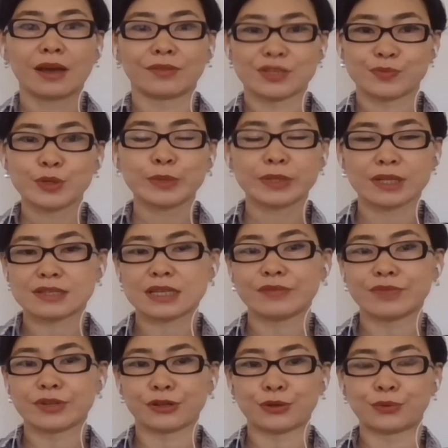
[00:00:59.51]
возьмем этот
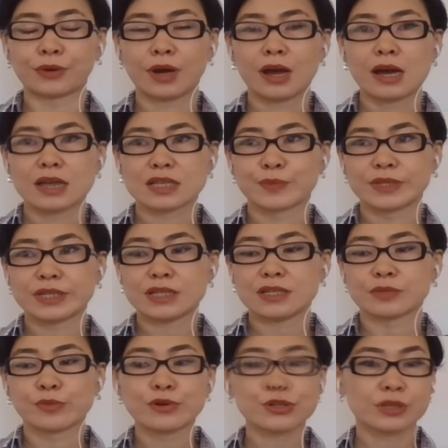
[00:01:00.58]
север-юг.
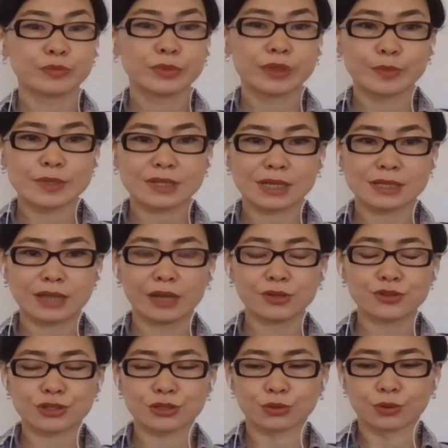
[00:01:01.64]
Смотрите, можно было бы
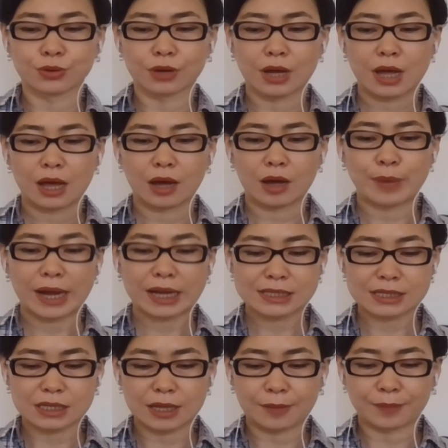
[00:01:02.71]
сказать, что
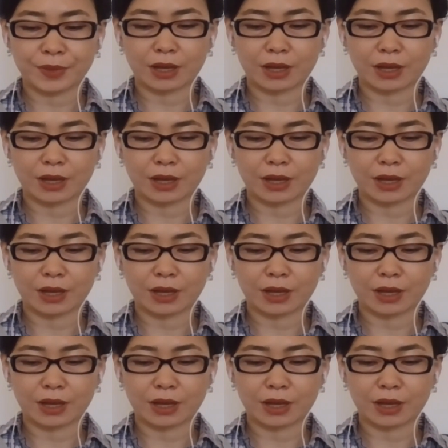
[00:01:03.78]
партии